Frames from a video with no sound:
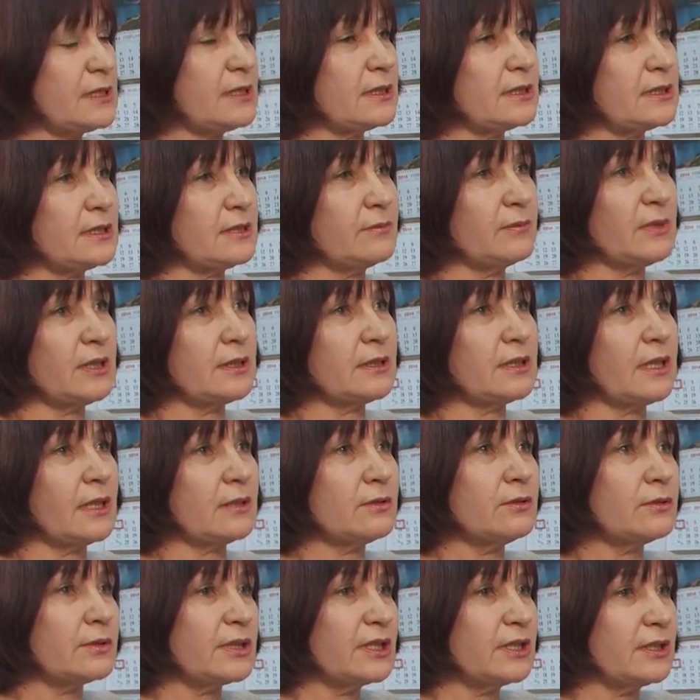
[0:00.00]
ассортимент,
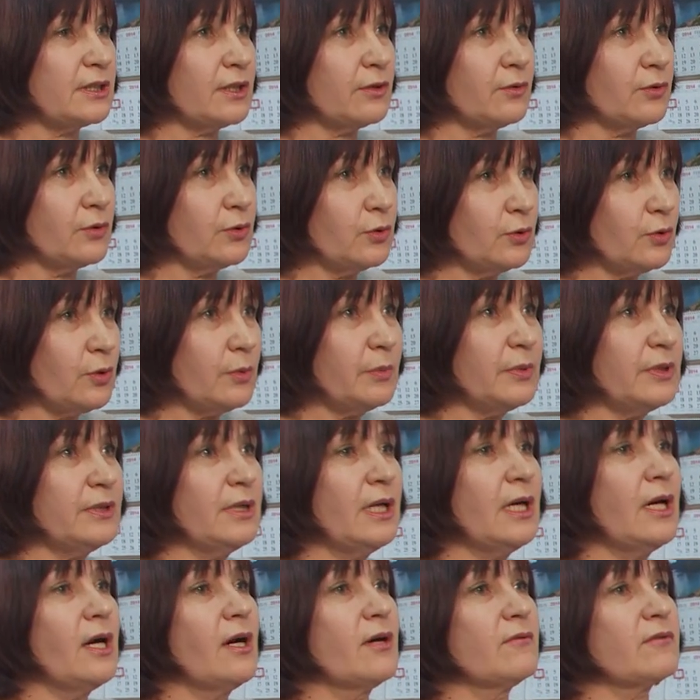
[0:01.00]
который ей
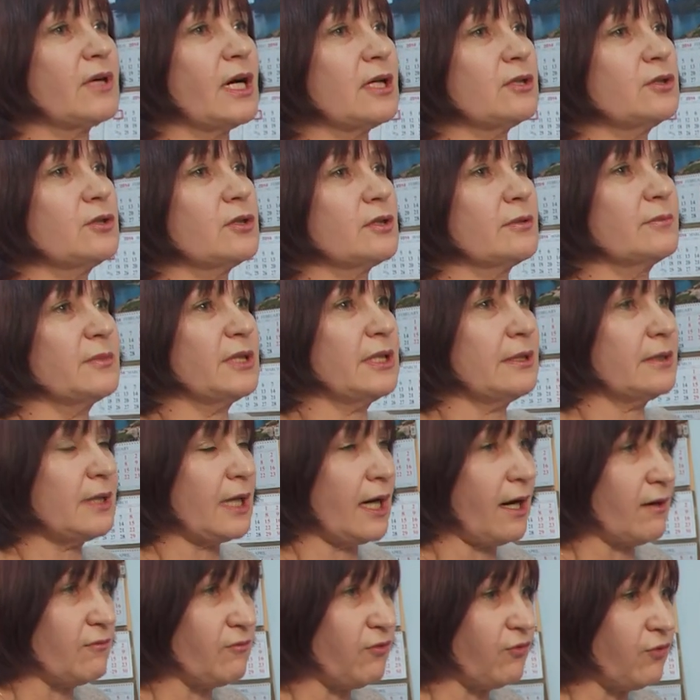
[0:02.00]
удобен, в котором ей
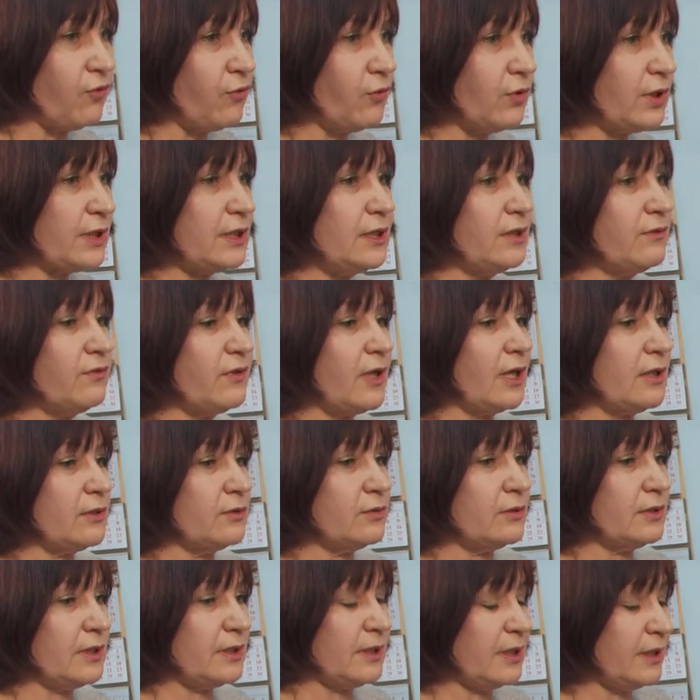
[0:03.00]
комфортно, в
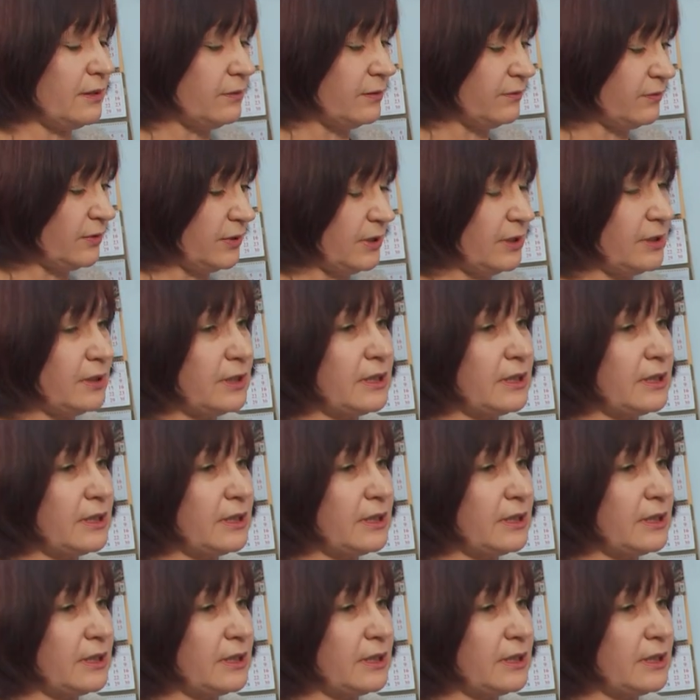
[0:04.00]
который ей,